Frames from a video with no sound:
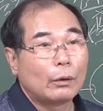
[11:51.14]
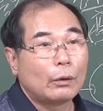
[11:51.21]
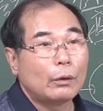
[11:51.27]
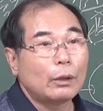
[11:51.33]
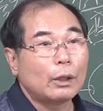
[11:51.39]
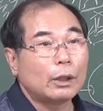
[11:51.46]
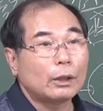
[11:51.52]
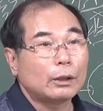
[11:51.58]

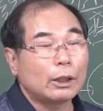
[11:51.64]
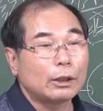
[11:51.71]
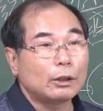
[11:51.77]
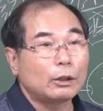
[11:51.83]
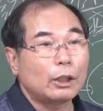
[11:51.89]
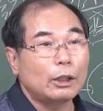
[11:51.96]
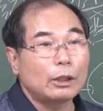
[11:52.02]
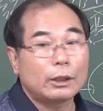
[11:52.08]
그러니까
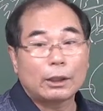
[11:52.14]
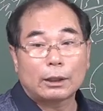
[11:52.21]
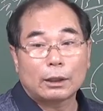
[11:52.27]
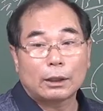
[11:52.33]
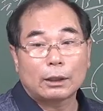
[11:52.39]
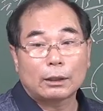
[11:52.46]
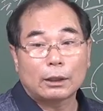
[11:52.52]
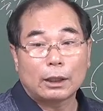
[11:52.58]
다시
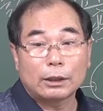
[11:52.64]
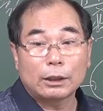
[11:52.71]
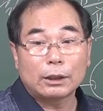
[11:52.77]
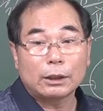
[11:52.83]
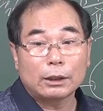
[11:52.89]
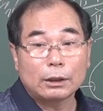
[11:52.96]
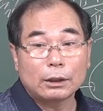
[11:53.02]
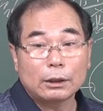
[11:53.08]
퇴직했다가
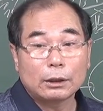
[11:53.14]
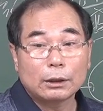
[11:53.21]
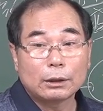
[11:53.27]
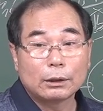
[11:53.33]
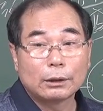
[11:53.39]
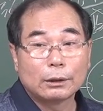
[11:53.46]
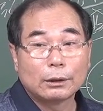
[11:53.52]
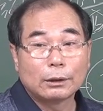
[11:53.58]
다시
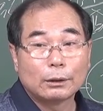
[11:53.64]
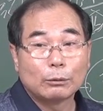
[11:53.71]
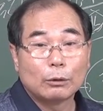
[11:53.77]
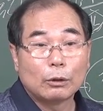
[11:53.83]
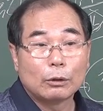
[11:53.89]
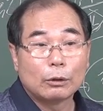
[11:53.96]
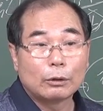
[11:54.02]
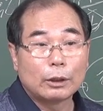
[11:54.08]

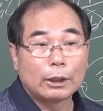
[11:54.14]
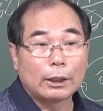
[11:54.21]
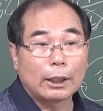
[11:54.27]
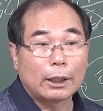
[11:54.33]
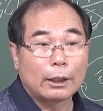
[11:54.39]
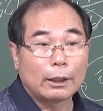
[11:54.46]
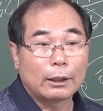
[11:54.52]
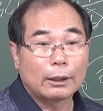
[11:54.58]
어떻게 돼?